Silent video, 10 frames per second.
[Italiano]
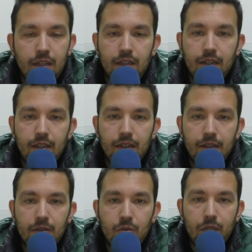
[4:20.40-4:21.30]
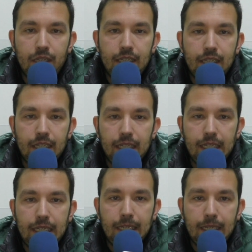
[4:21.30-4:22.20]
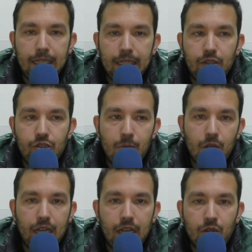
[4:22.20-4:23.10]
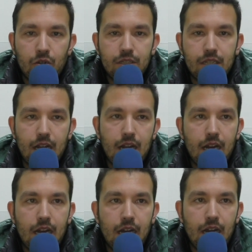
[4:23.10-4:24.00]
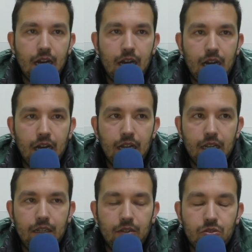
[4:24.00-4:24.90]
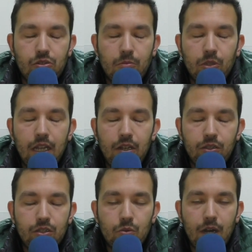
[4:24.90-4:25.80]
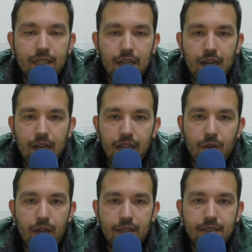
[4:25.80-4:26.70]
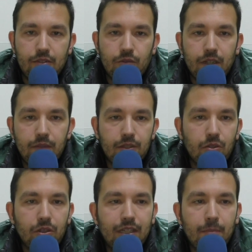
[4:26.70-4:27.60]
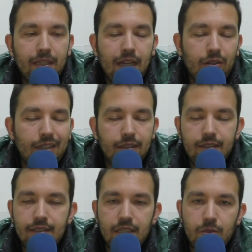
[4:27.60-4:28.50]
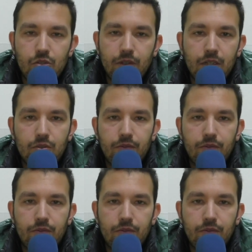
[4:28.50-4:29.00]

Eh, quindi diciamo che nostra, il nostro modello di squadra è questa, Giovanni Visconti capitano e tantissimi giovani al suo